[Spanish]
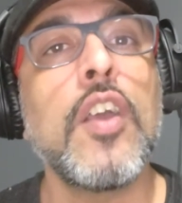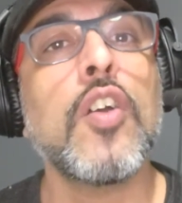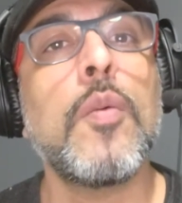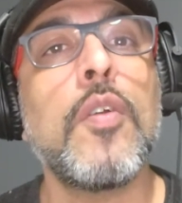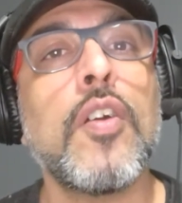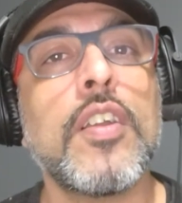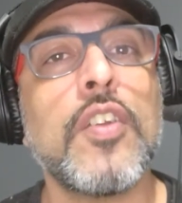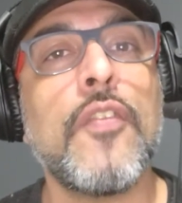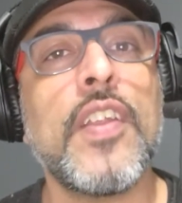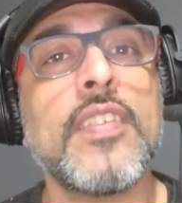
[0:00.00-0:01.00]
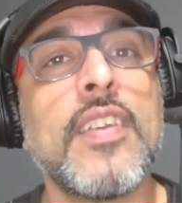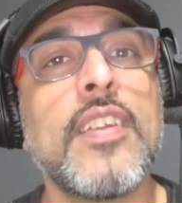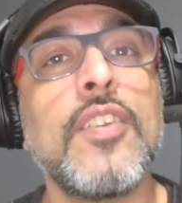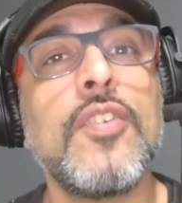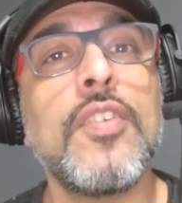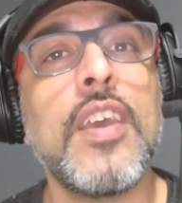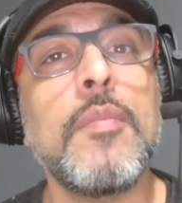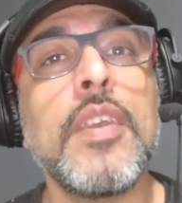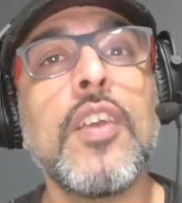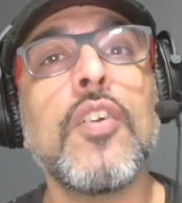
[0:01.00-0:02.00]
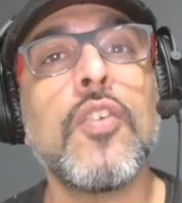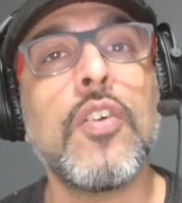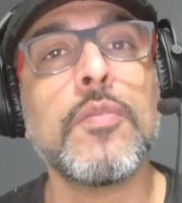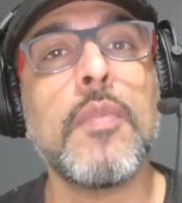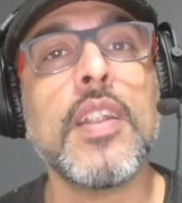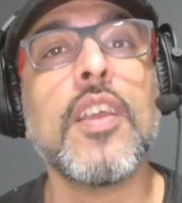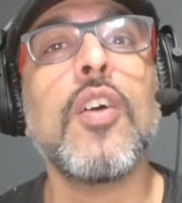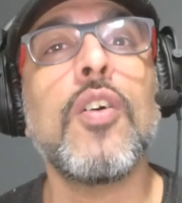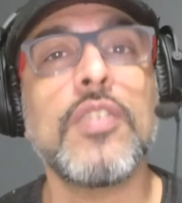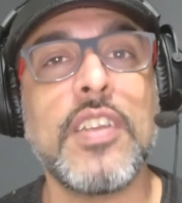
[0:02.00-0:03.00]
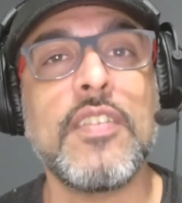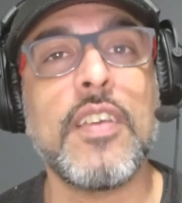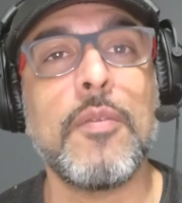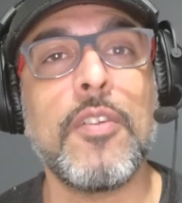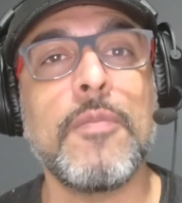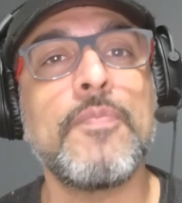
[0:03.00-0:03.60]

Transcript: como los que te ofrecen Udemy, Hotmart o Teachable.